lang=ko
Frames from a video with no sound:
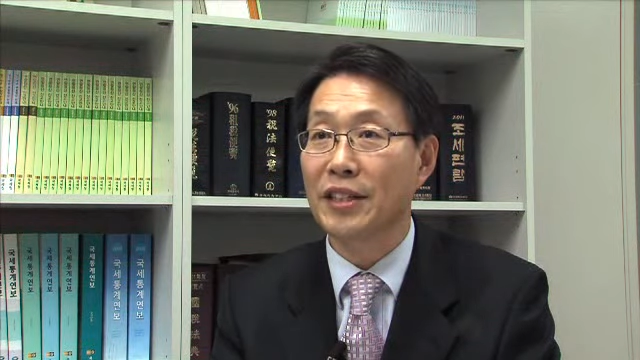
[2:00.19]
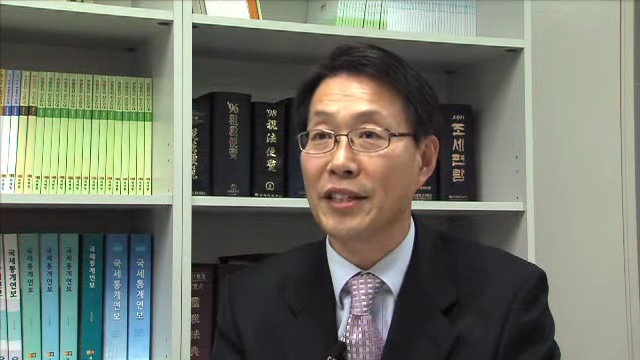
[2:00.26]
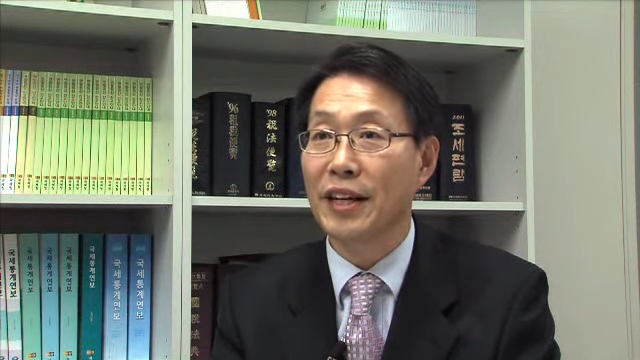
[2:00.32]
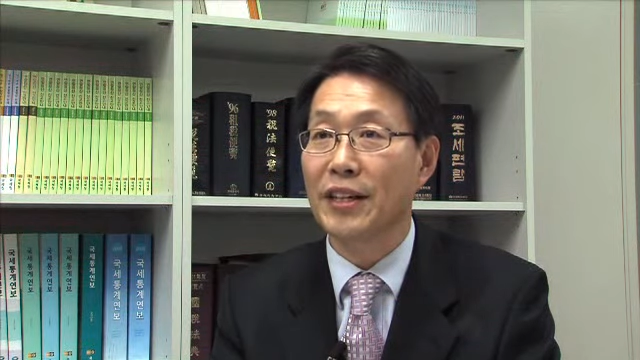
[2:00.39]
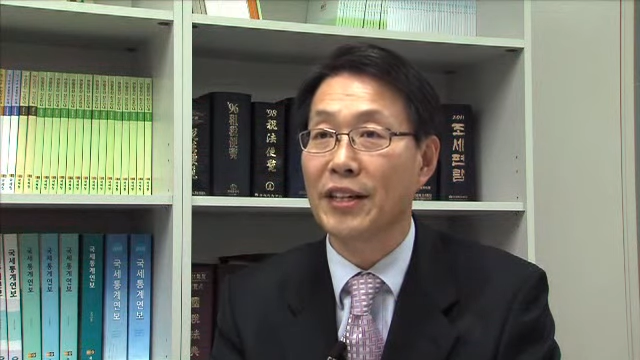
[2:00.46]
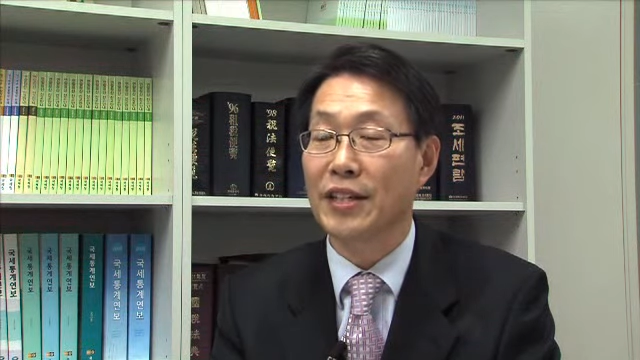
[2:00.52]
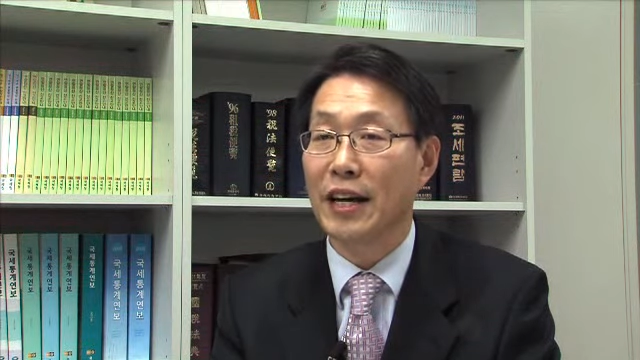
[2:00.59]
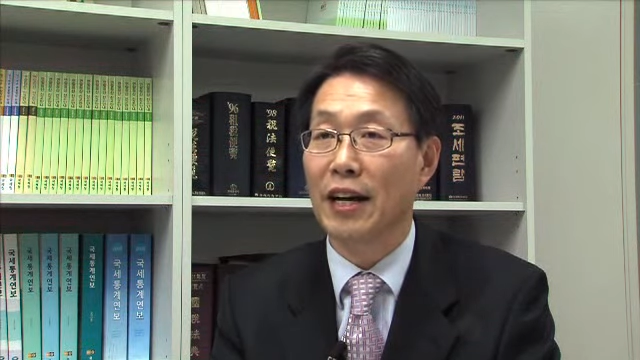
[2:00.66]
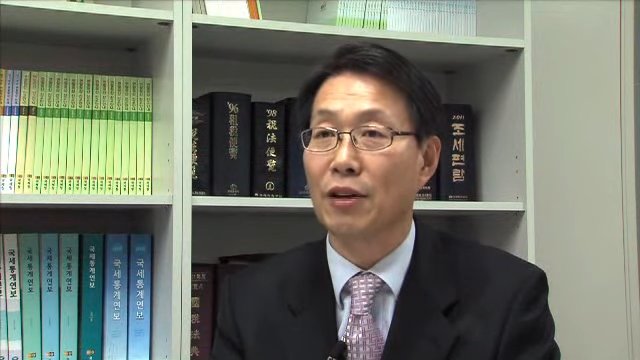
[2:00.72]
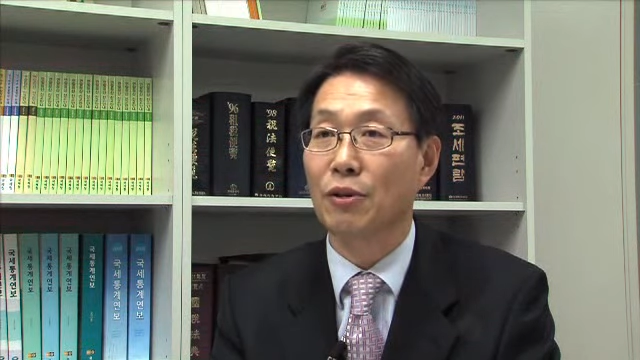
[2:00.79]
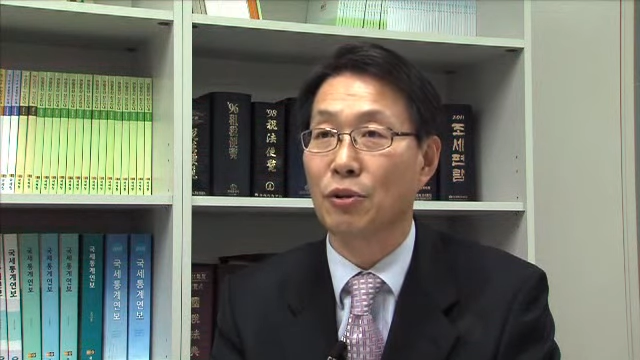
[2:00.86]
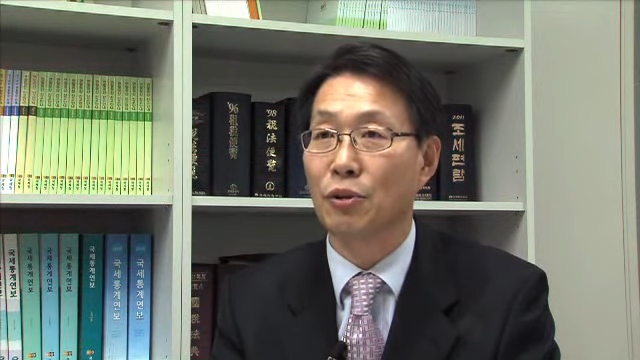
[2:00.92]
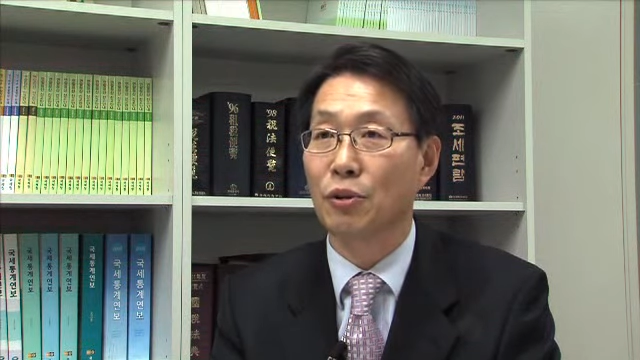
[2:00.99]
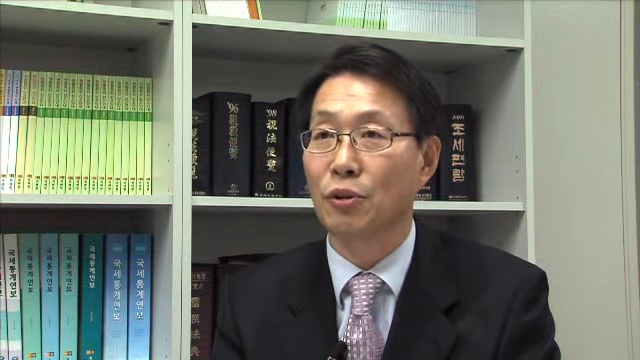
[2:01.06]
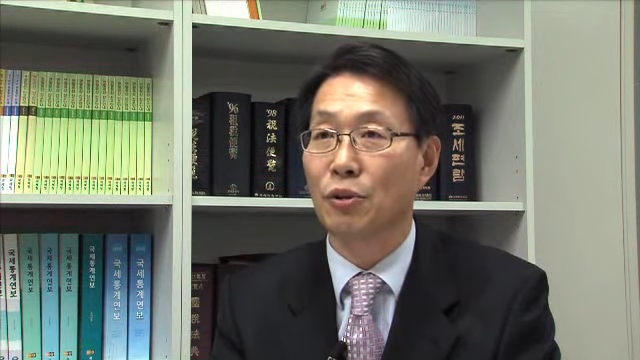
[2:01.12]
이하여야
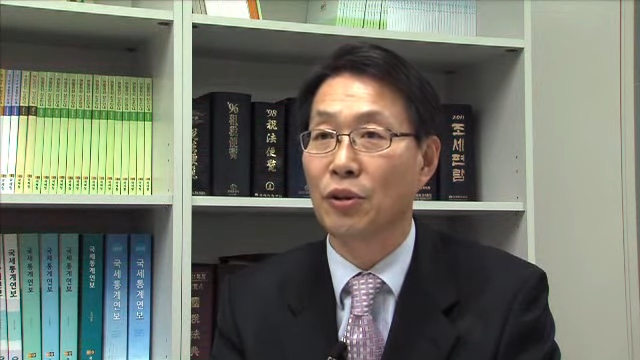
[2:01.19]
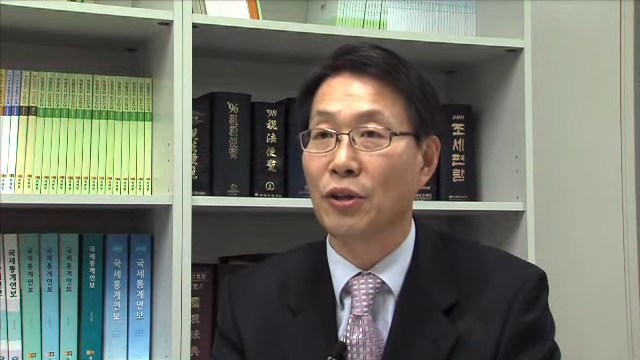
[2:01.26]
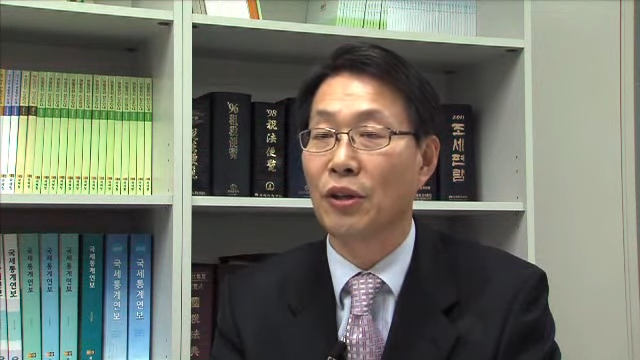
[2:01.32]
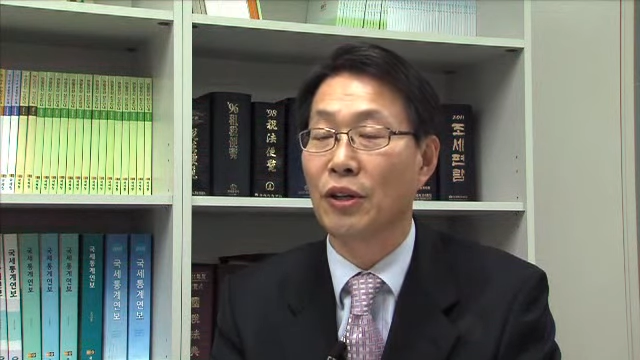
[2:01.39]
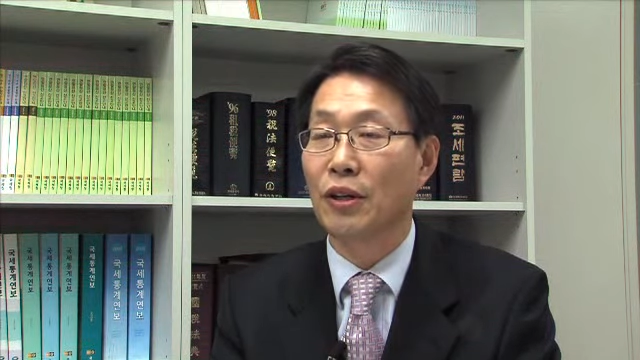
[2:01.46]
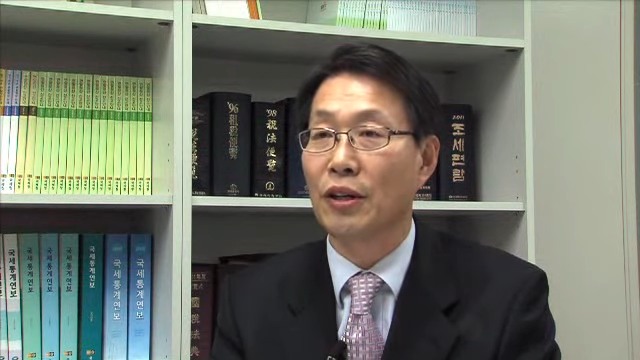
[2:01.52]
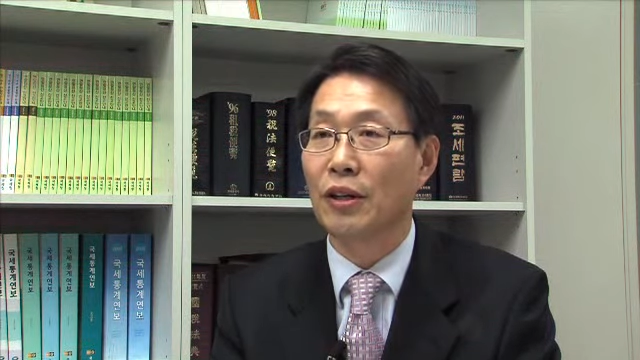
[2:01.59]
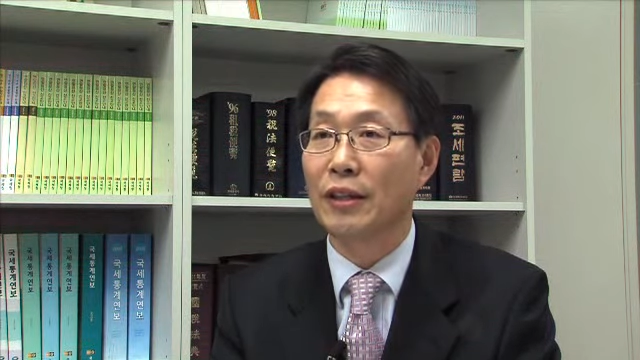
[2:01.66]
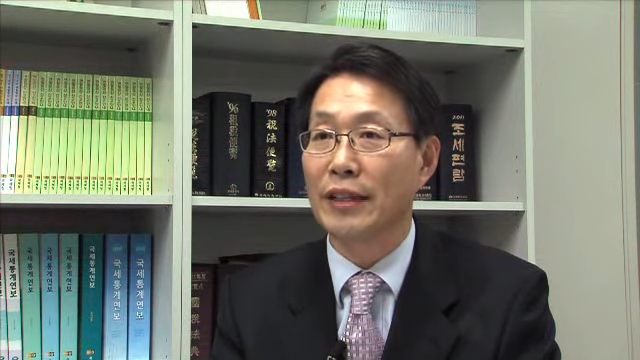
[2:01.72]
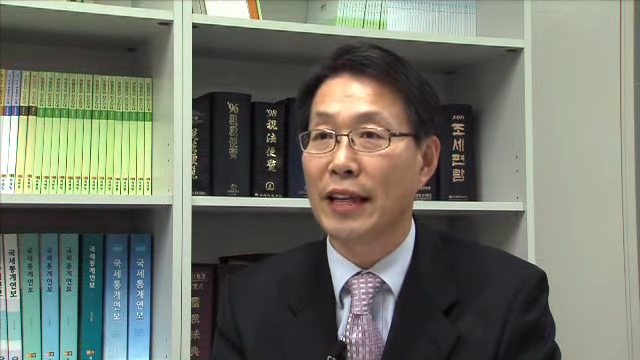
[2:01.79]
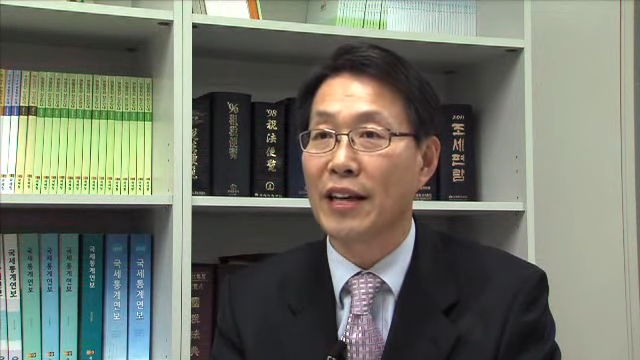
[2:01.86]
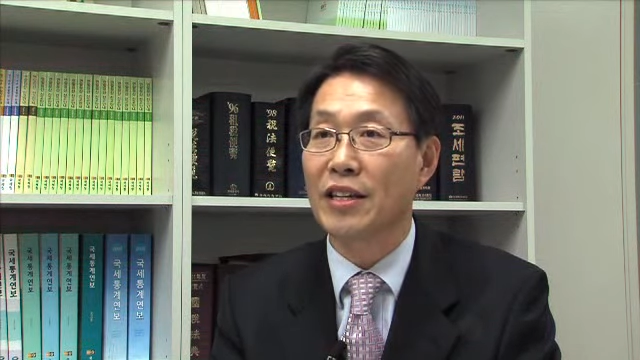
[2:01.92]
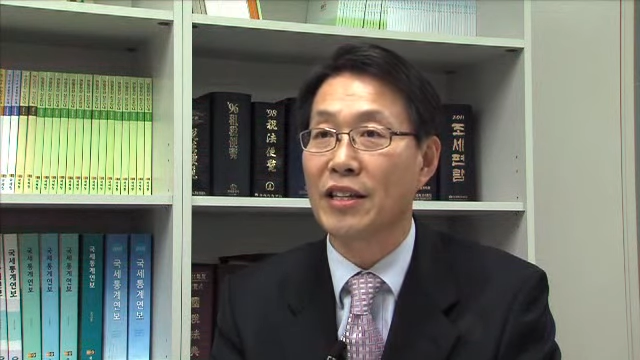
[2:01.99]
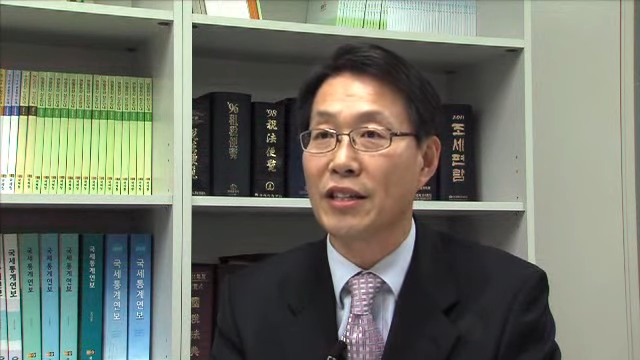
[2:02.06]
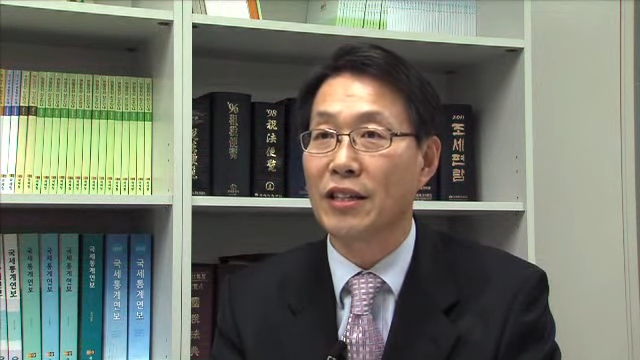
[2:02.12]
하고 나이